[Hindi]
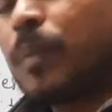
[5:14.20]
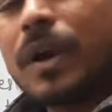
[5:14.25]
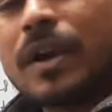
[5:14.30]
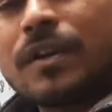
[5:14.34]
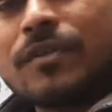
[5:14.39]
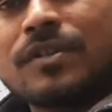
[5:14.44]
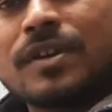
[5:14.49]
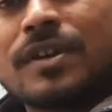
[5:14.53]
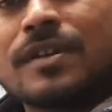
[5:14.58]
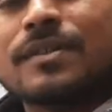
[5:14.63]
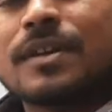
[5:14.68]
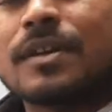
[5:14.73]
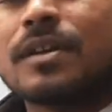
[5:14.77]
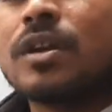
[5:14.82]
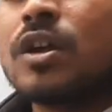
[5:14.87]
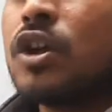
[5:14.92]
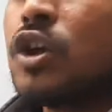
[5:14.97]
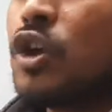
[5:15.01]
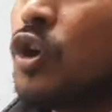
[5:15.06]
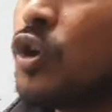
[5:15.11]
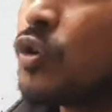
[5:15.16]
परचेज़र
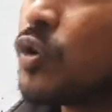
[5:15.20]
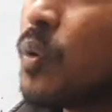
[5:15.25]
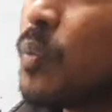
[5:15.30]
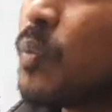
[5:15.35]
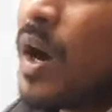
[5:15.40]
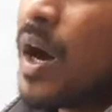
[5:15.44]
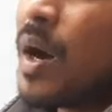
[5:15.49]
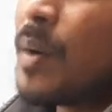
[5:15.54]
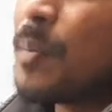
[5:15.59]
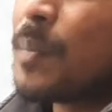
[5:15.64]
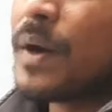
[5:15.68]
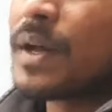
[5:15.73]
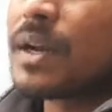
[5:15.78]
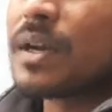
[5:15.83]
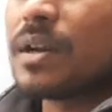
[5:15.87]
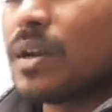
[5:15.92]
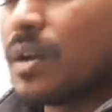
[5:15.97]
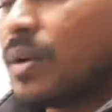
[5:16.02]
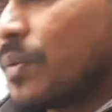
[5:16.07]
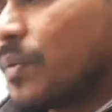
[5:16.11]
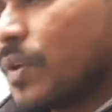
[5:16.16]
तो वहाँ पर
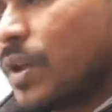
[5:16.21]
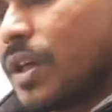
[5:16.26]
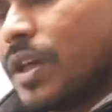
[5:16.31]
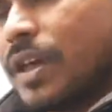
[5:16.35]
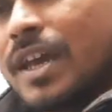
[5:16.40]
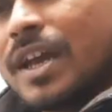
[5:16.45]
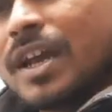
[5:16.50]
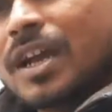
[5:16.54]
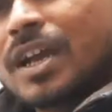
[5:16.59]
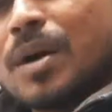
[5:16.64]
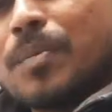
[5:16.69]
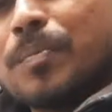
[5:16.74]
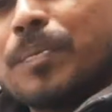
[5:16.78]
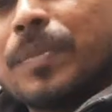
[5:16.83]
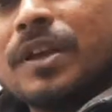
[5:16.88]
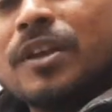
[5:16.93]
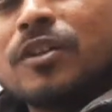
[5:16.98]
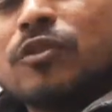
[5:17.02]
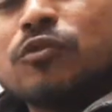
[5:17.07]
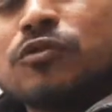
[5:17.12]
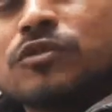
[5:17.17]
एक
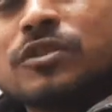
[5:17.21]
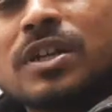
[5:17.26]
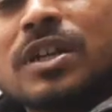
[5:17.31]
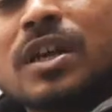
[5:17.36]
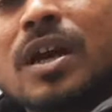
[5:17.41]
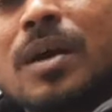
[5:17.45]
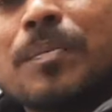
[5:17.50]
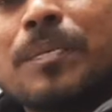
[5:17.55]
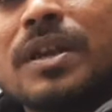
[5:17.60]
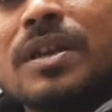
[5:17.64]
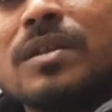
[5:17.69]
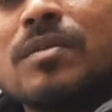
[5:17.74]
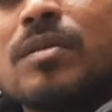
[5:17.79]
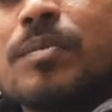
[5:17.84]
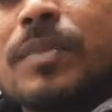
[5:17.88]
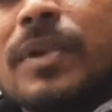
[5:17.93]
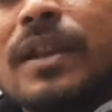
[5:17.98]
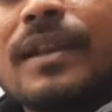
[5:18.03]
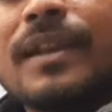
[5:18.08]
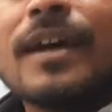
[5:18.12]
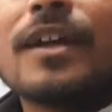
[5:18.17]
कंपनी दूसरी कंपनी में
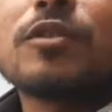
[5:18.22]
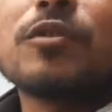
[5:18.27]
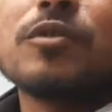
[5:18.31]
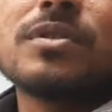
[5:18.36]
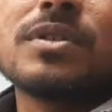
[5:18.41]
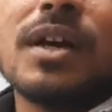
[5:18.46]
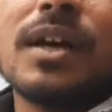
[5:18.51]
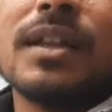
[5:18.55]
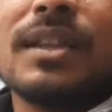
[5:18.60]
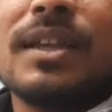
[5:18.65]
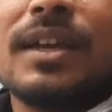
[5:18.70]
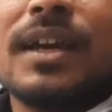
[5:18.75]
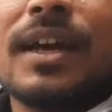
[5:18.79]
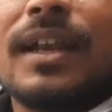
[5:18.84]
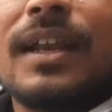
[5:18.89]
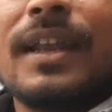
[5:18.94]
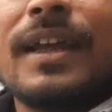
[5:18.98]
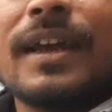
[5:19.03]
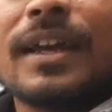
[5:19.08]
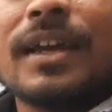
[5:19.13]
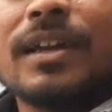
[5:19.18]
मिलना तो चाहती है
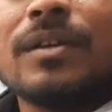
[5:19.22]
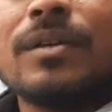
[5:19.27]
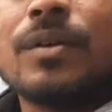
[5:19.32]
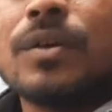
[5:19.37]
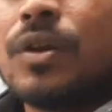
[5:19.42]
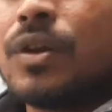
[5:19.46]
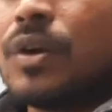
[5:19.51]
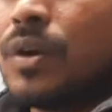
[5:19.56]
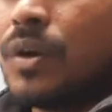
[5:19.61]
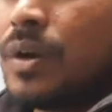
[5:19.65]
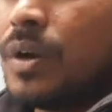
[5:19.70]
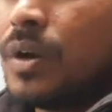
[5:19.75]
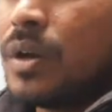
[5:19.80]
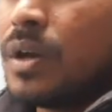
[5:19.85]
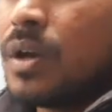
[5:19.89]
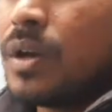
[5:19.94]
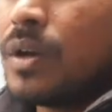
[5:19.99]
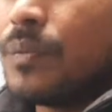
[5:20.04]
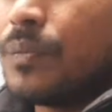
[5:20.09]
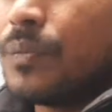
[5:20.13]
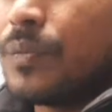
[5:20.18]
लेकिन
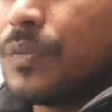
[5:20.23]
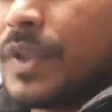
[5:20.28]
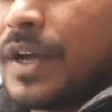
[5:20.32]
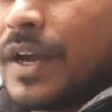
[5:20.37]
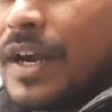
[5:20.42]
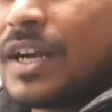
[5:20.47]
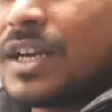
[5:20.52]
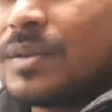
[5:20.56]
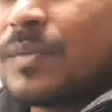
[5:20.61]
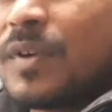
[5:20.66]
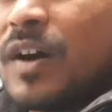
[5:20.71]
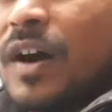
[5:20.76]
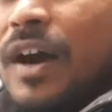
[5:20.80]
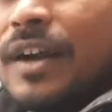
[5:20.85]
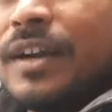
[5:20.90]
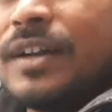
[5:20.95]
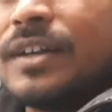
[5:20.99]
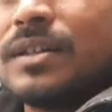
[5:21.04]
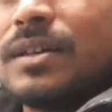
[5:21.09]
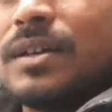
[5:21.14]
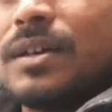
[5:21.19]
दैट
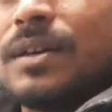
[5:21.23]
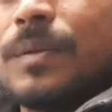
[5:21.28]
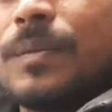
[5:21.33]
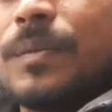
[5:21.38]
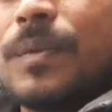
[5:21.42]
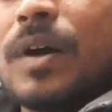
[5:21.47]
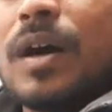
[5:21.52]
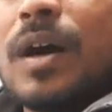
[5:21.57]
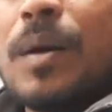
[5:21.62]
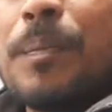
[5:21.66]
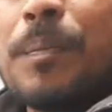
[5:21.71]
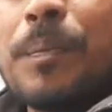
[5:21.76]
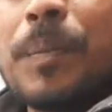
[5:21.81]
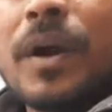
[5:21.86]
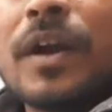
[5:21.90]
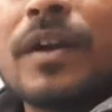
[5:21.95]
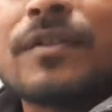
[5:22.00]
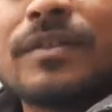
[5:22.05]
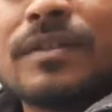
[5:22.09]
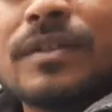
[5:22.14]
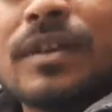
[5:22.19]
वांट अ
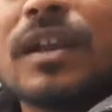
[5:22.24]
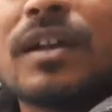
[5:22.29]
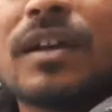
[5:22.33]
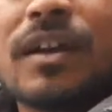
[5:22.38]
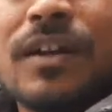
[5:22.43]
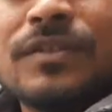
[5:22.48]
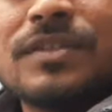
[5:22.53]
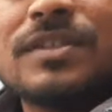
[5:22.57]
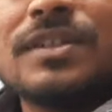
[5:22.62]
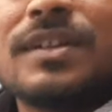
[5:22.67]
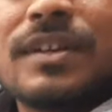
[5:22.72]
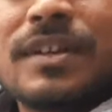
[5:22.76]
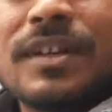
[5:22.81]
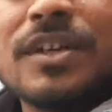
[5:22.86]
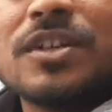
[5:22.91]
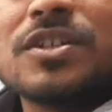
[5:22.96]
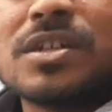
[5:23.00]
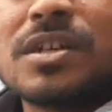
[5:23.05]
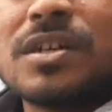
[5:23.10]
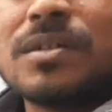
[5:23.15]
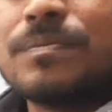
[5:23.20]
पर्सनल
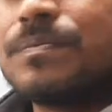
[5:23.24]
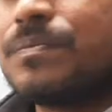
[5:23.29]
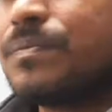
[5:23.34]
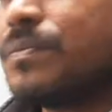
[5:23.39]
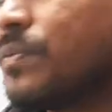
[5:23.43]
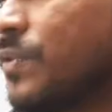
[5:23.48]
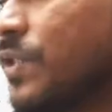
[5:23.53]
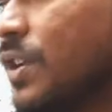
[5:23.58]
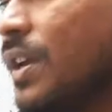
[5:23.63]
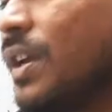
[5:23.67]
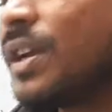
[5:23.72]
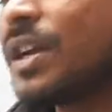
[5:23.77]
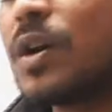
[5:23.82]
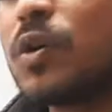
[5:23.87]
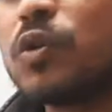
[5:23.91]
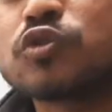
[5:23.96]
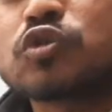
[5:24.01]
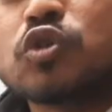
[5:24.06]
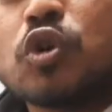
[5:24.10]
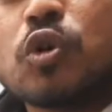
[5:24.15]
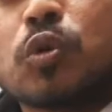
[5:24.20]
कंसिड्रेशन ठीक है
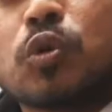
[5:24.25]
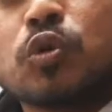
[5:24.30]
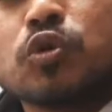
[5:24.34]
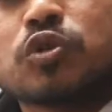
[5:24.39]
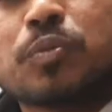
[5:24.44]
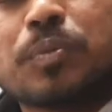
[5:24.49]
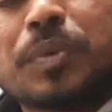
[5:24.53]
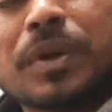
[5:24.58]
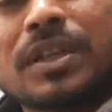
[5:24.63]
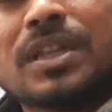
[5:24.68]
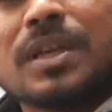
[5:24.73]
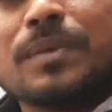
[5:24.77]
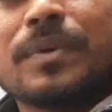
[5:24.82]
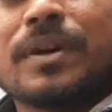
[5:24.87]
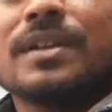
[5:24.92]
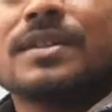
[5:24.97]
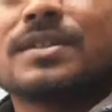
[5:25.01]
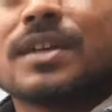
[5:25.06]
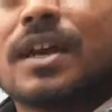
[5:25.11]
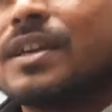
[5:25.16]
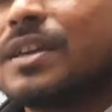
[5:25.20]
उसको कुछ
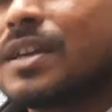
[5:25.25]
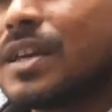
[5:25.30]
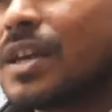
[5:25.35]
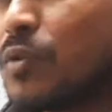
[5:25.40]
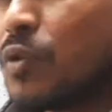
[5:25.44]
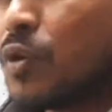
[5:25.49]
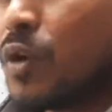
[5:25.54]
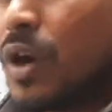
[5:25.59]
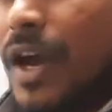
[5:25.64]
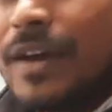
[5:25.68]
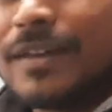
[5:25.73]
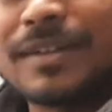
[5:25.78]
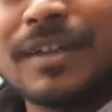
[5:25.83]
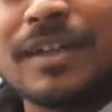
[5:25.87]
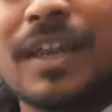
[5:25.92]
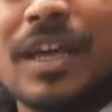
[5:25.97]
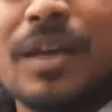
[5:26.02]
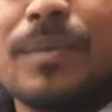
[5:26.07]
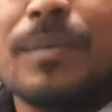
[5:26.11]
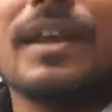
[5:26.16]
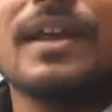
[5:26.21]
प्रतिफल चाहिए वो ऐसे
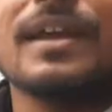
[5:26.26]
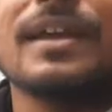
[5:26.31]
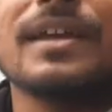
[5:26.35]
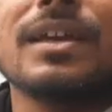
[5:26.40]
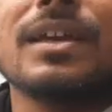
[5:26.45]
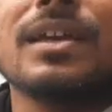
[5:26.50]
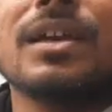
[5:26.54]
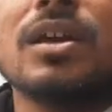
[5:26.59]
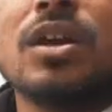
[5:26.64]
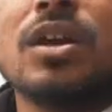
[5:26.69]
नहीं मिलेगी